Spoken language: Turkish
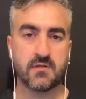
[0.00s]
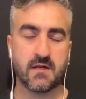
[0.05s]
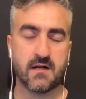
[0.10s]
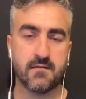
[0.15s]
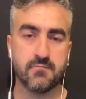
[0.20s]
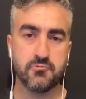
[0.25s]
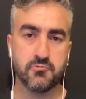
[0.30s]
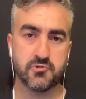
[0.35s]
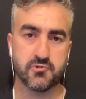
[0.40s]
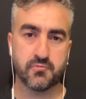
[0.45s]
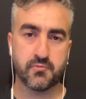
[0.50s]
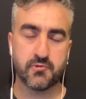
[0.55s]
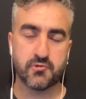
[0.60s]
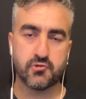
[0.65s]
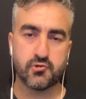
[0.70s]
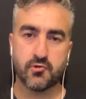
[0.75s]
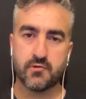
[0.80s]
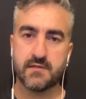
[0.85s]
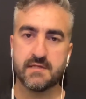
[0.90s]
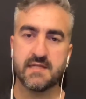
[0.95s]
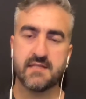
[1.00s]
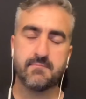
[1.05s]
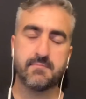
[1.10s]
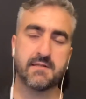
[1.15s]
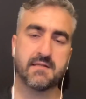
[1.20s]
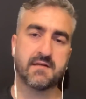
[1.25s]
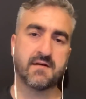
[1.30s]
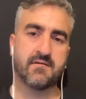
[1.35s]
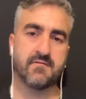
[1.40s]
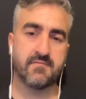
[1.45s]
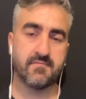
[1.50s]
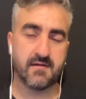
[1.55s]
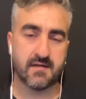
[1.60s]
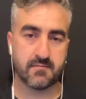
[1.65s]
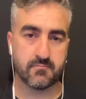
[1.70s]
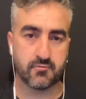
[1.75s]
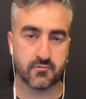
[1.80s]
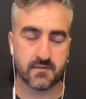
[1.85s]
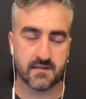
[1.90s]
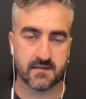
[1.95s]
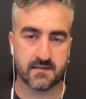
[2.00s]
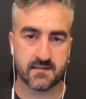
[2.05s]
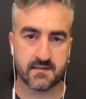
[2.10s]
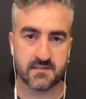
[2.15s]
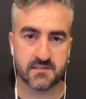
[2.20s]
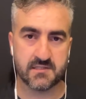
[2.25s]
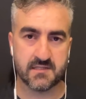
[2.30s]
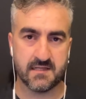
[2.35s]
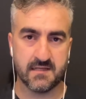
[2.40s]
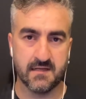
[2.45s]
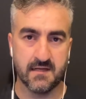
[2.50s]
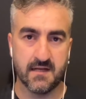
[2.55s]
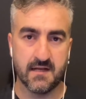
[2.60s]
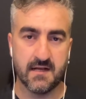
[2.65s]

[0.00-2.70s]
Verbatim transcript: Trabzonspor'un çok net bir tavrı var burada arkadaşlar